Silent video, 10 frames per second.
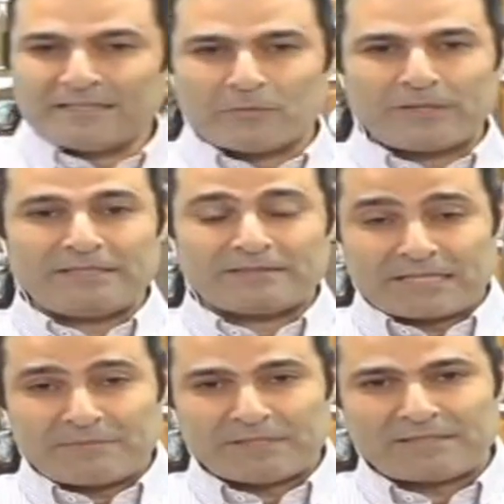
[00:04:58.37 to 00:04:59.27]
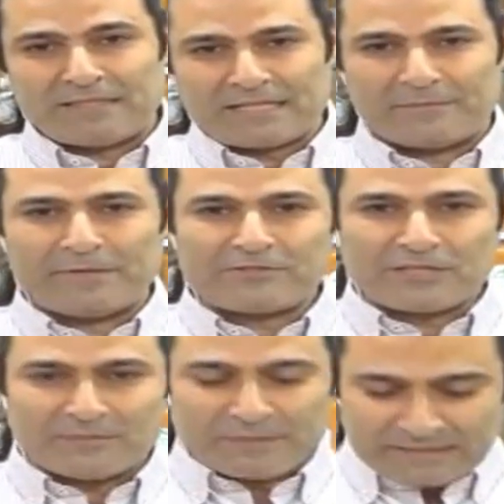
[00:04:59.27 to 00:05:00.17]
هالنوعية طيبة كثير كمان
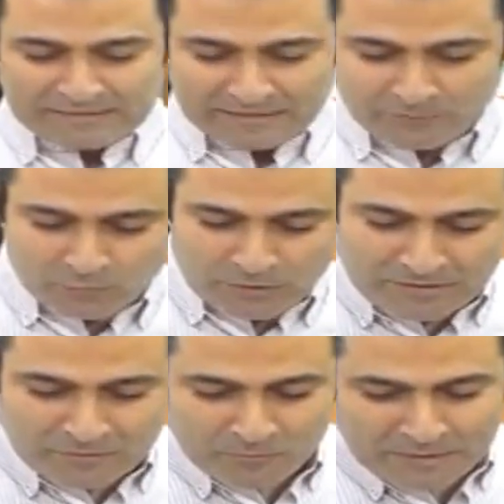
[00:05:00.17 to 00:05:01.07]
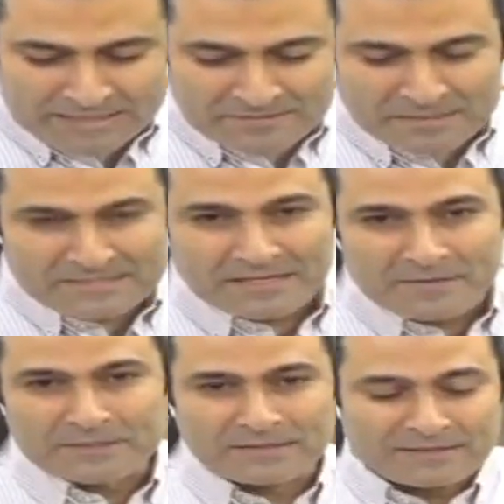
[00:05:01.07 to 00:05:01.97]
شغل منطقة عنتورة وما لازم ننسى
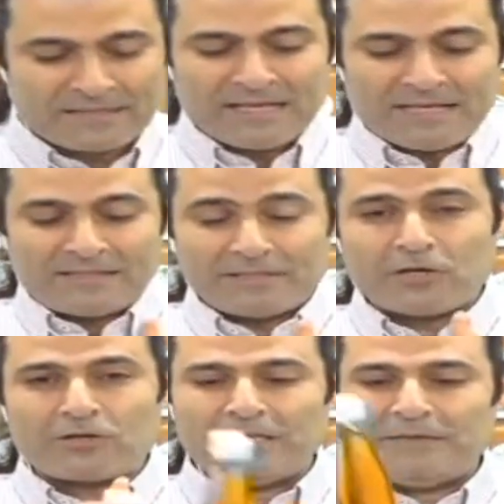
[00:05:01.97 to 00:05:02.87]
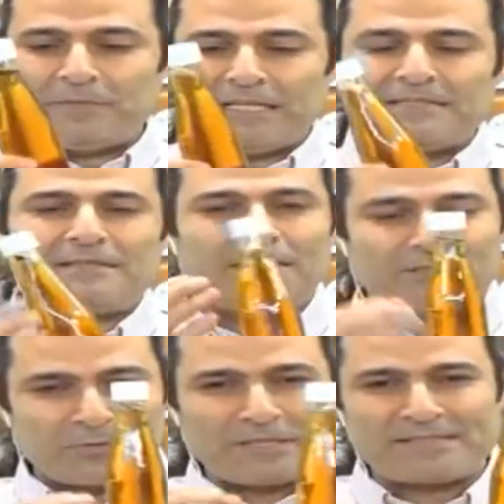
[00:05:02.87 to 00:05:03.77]
أبدا ليكور الحمليس
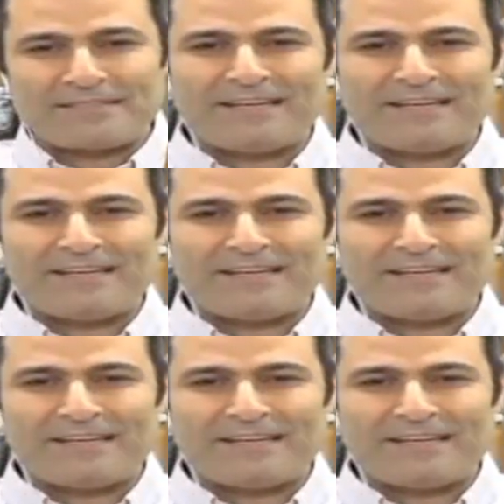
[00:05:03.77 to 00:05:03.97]
يلي شوي